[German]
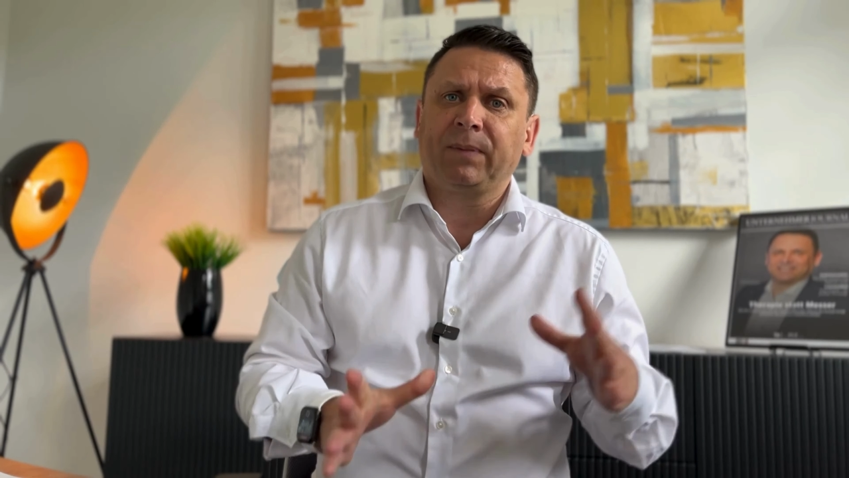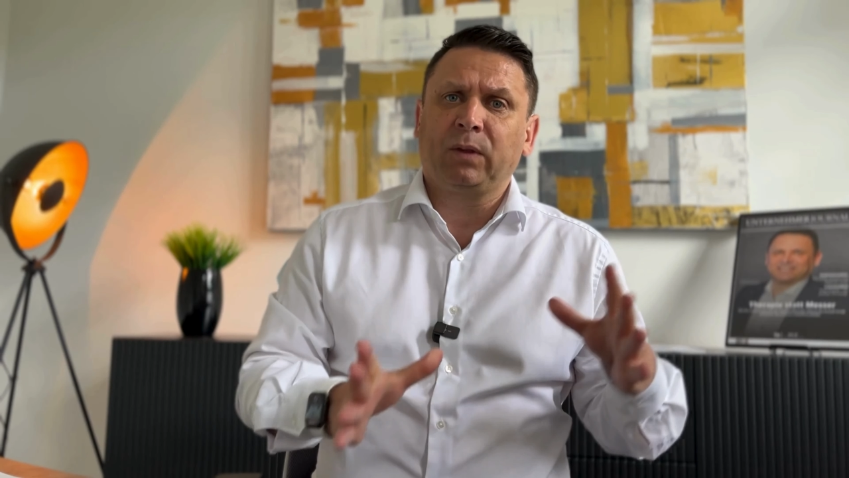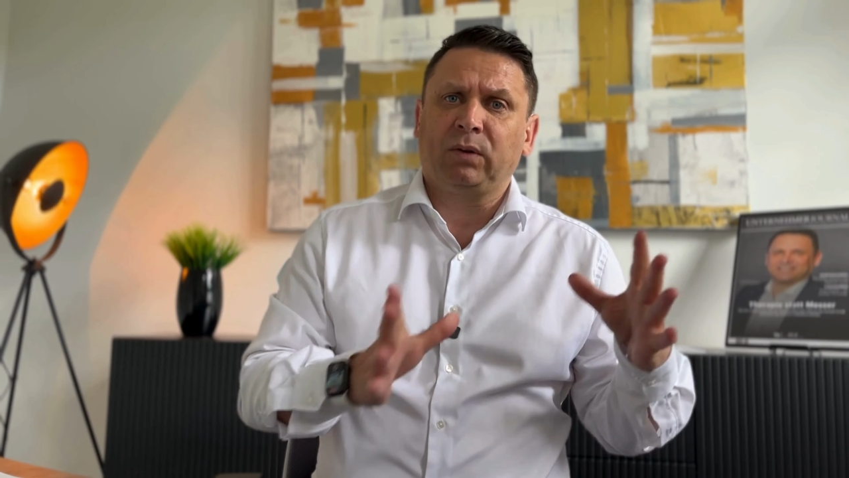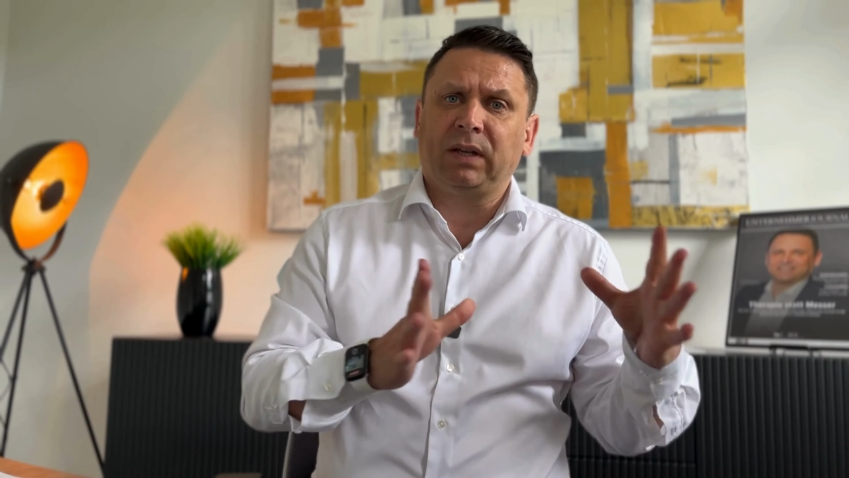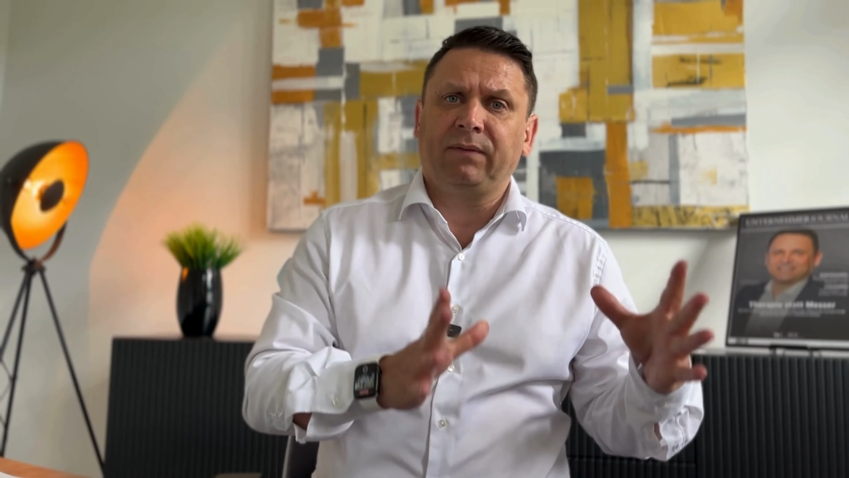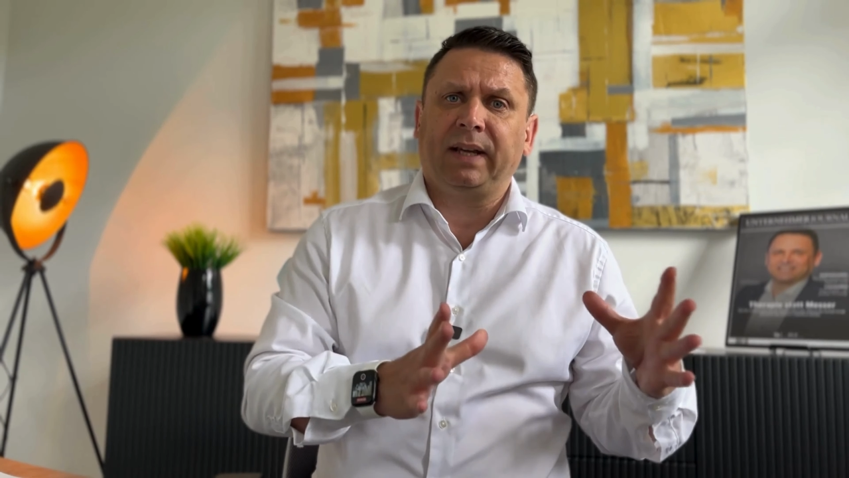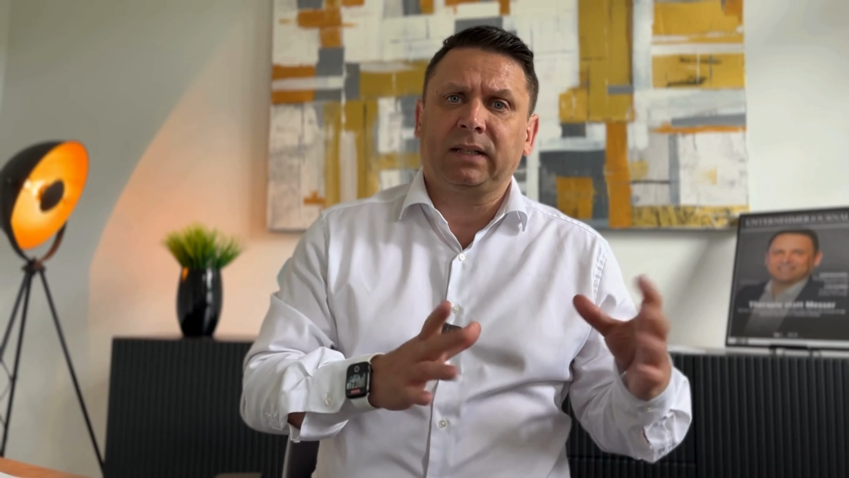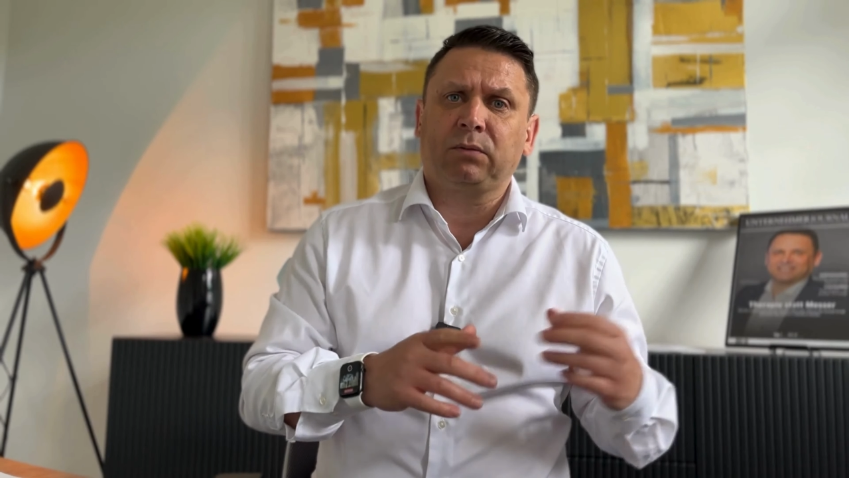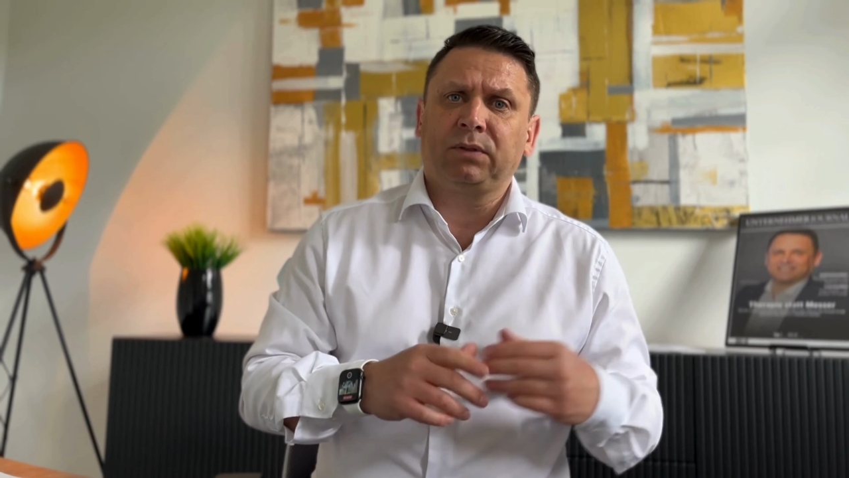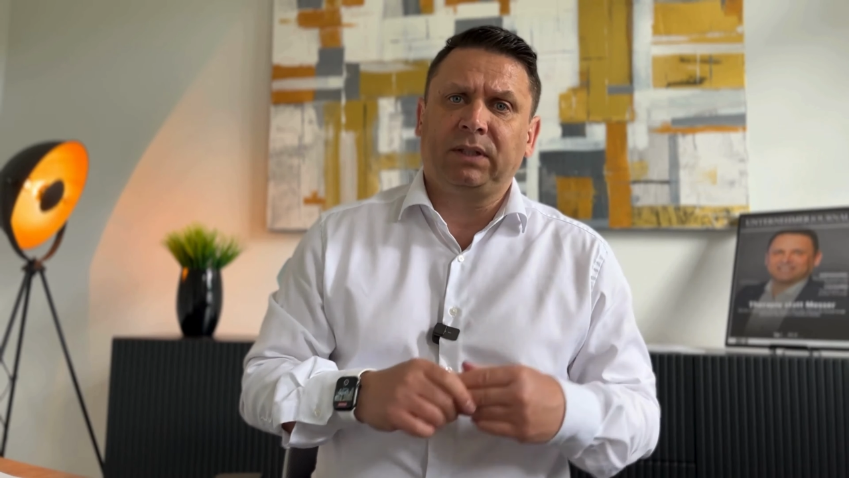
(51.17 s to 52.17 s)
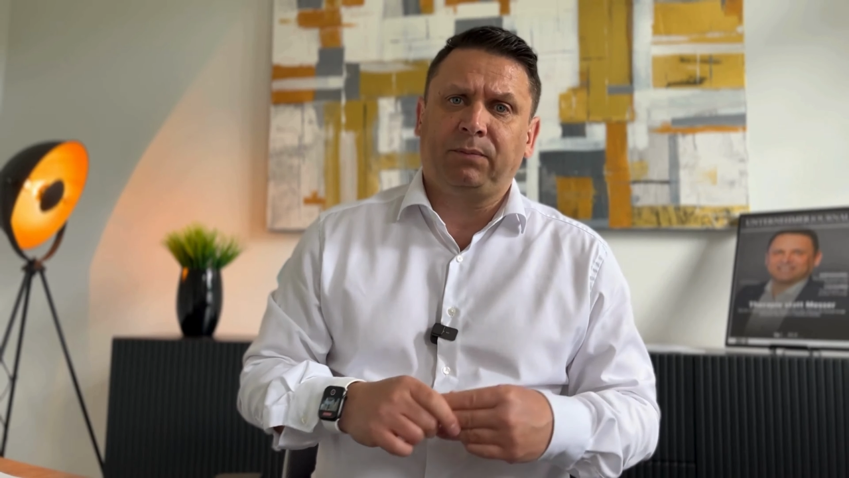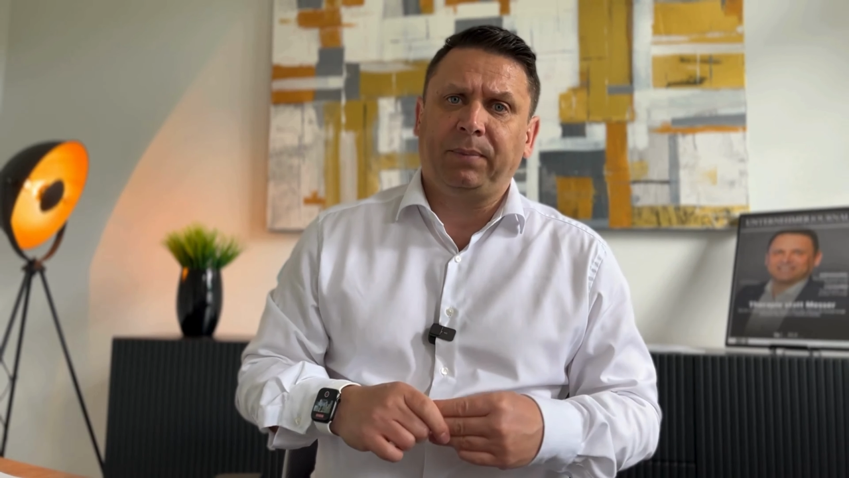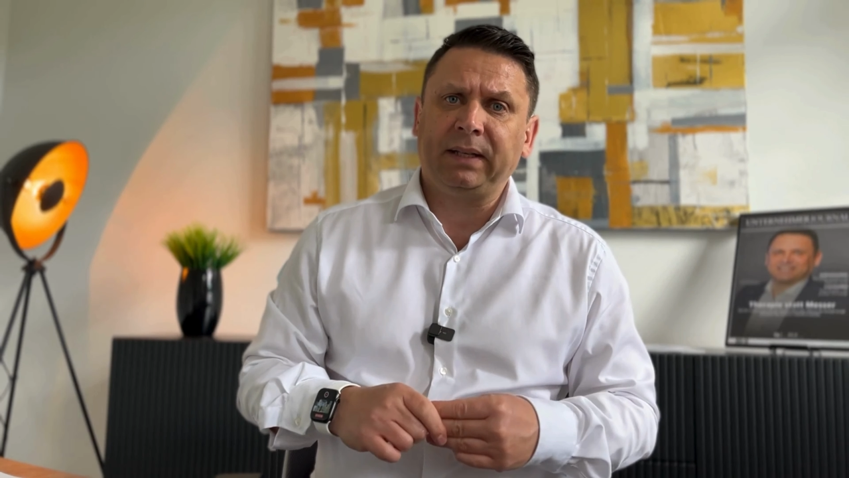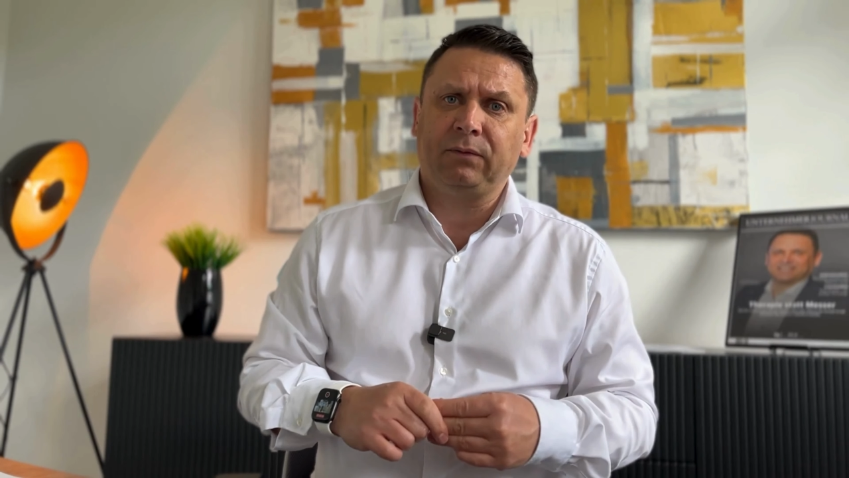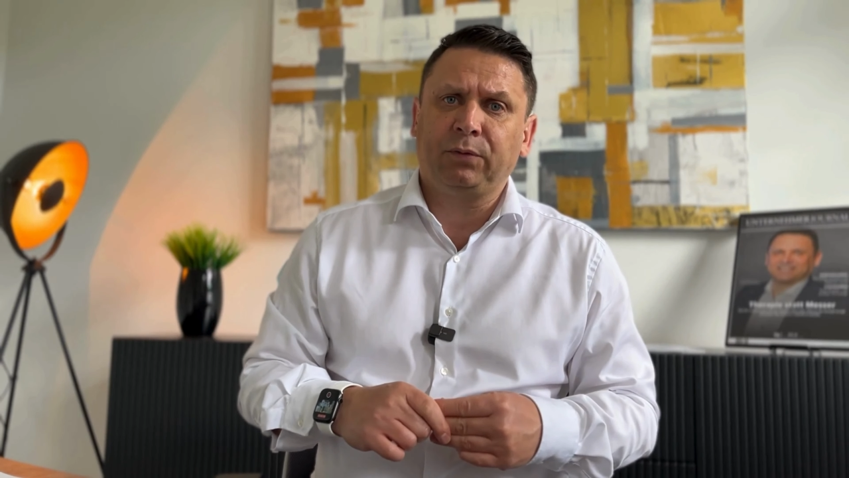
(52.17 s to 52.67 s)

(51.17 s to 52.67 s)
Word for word: Dort haben wir exklusiv Betten